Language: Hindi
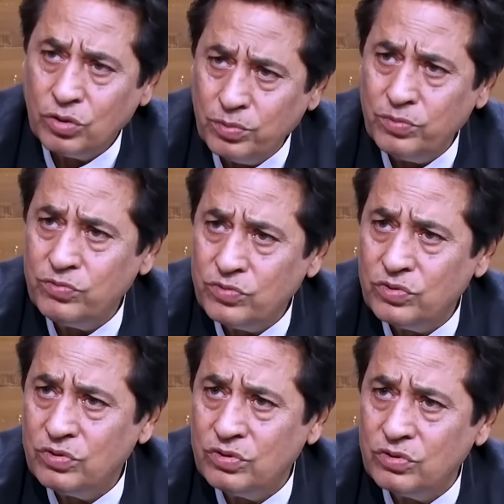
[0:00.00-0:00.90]

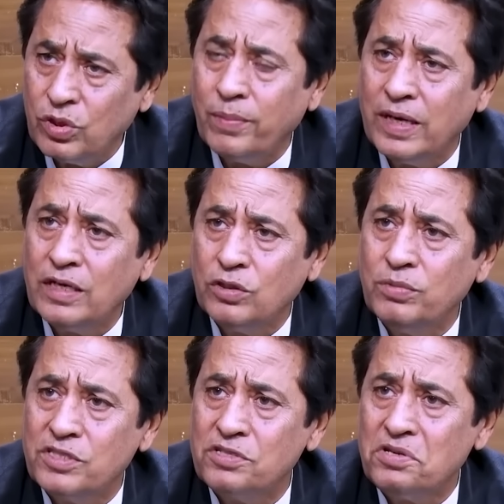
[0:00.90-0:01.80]
तुम सलमान के
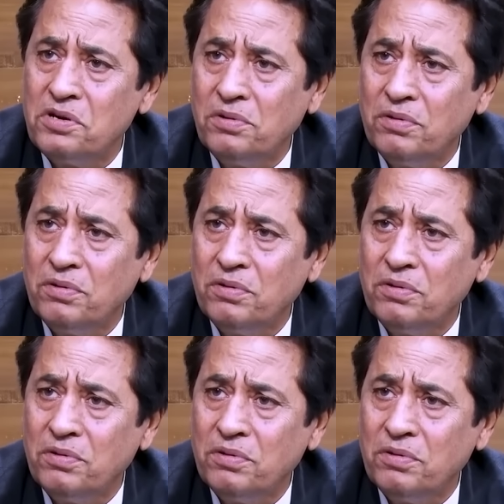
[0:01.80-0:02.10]
तुम असिस्टेंट